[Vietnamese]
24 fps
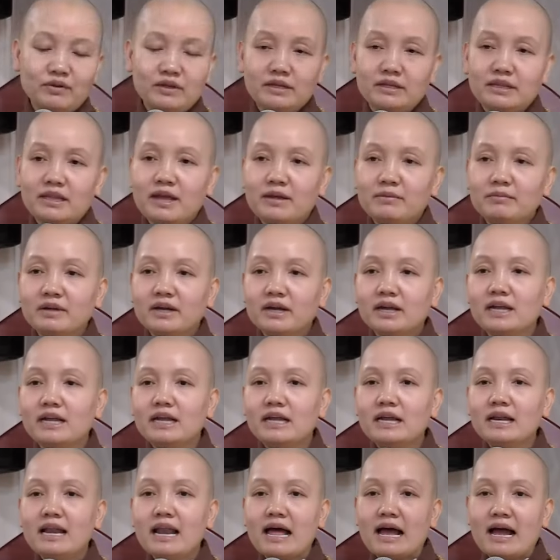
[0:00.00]
vị thêm cái
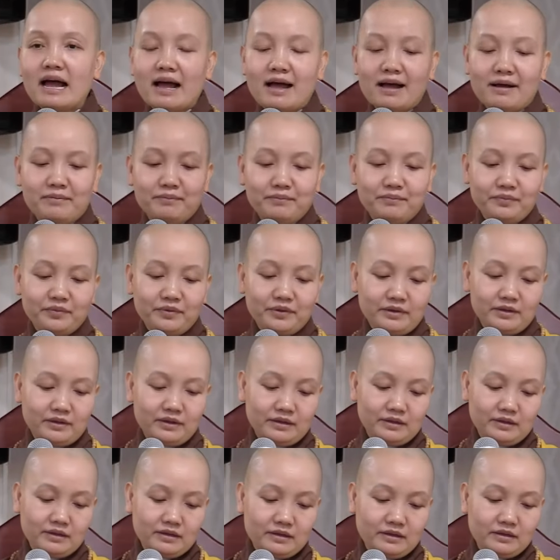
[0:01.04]
ý là
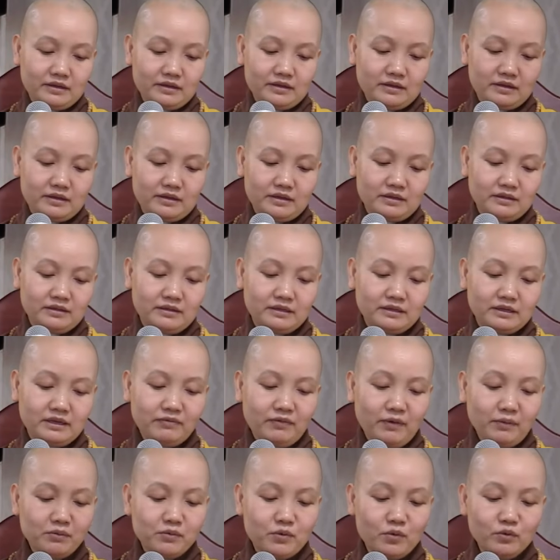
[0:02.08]
à,
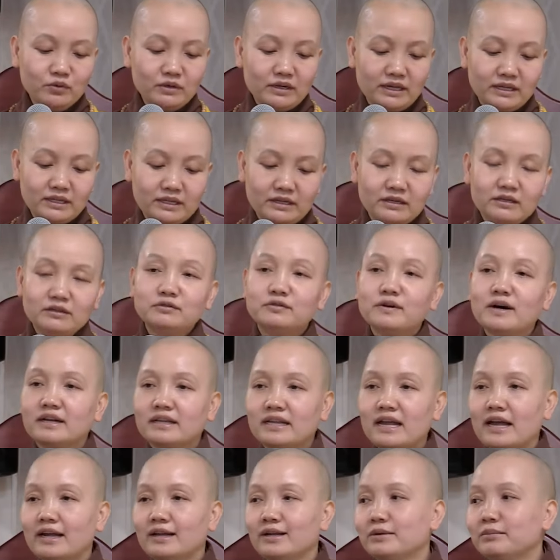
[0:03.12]
cái pháp cú này thì Đức
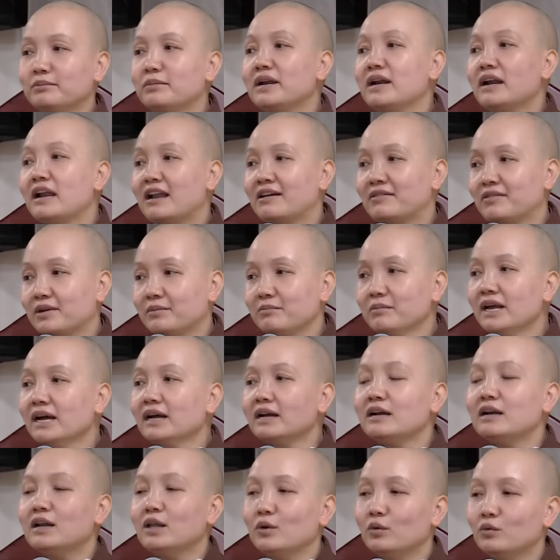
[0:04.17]
Phật dạy mình là phải
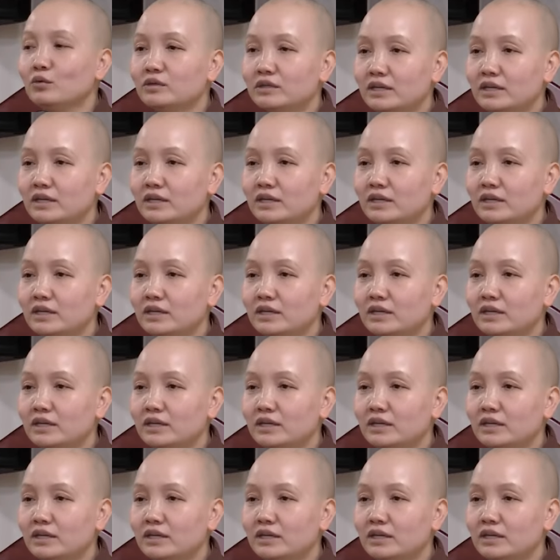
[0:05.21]
biết liễu